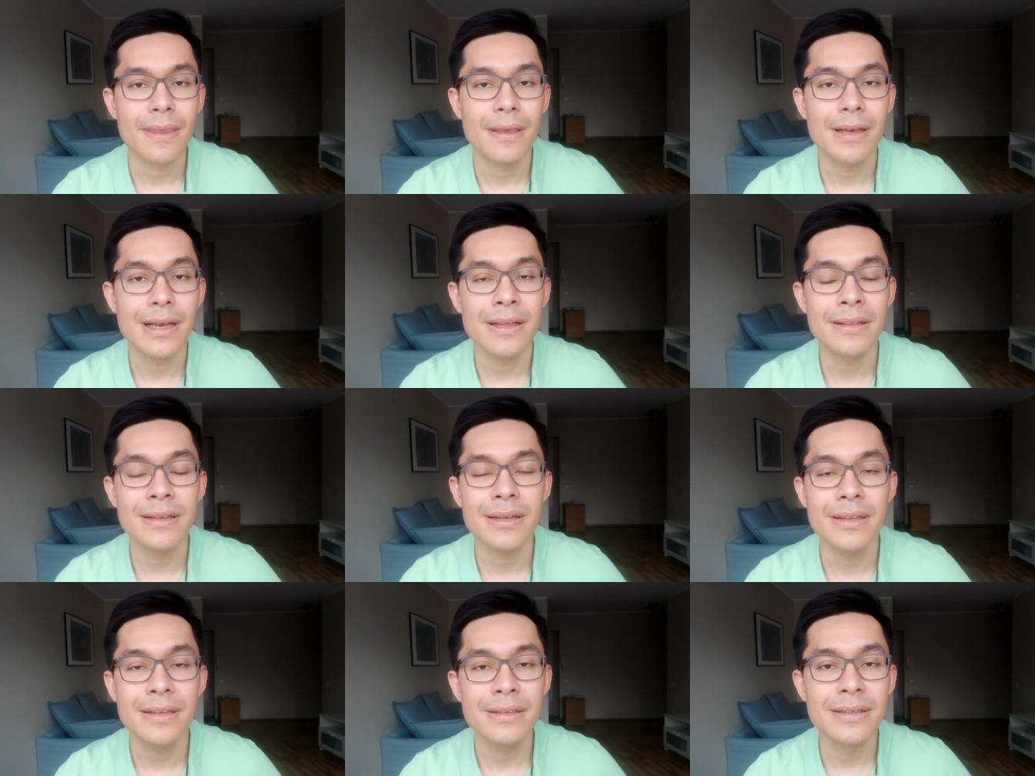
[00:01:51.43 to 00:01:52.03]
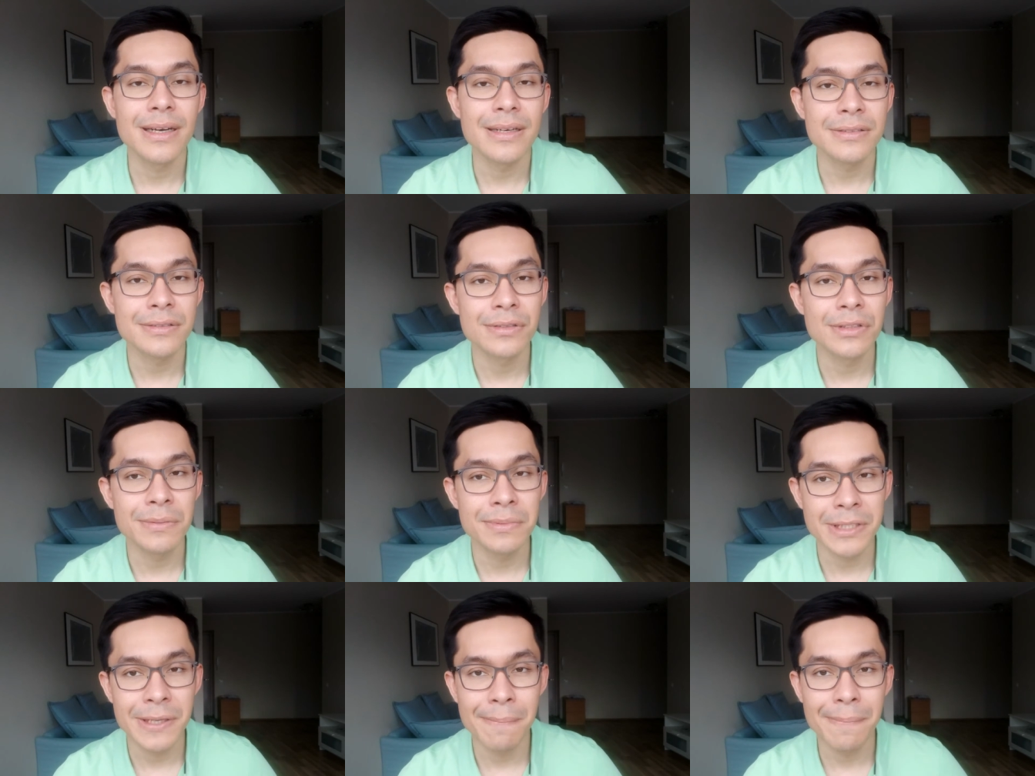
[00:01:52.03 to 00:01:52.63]
Internet grâce au
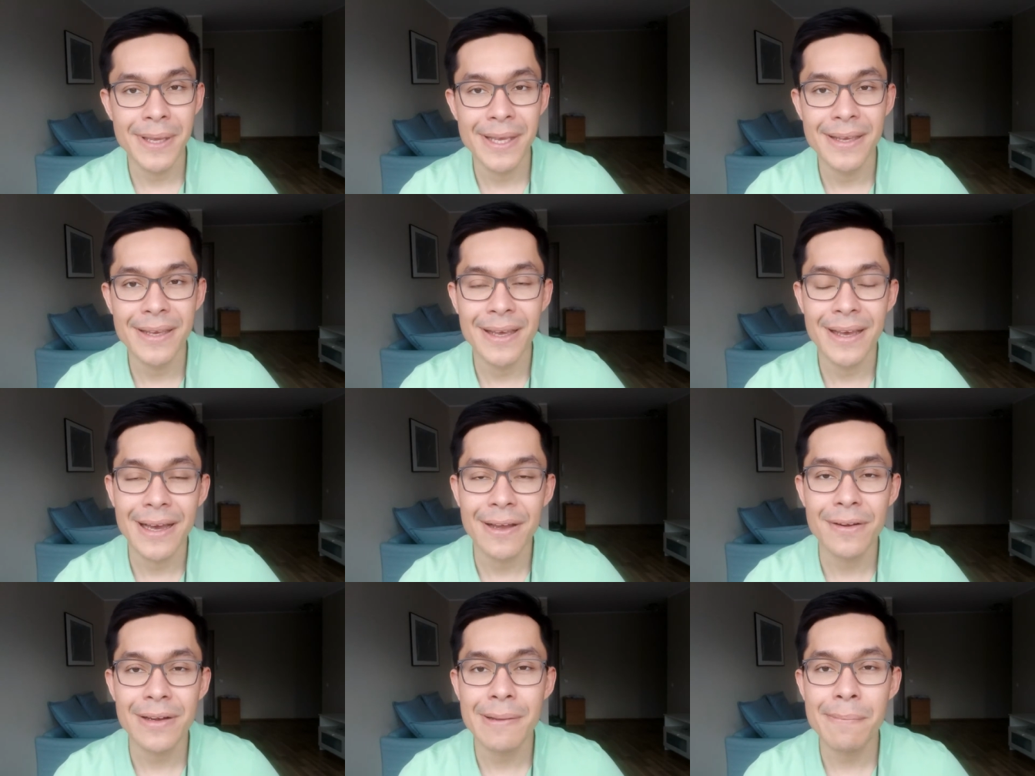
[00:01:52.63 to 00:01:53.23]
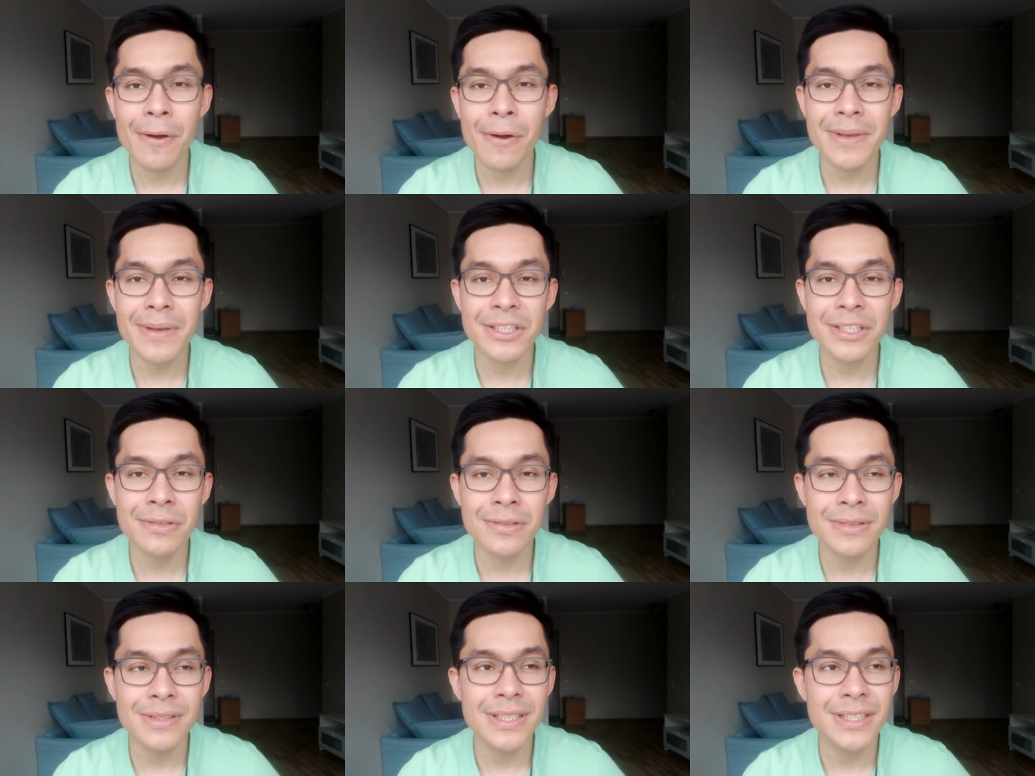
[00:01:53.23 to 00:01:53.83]
dropshipping. Alors la première
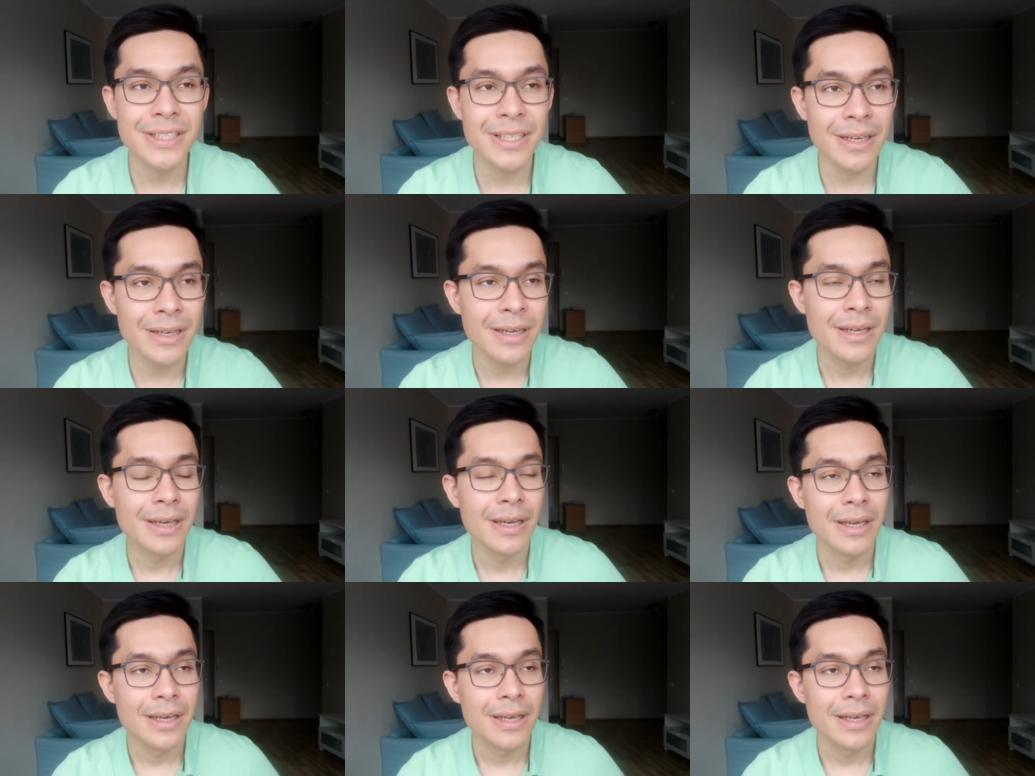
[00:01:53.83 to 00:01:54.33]
chose déjà,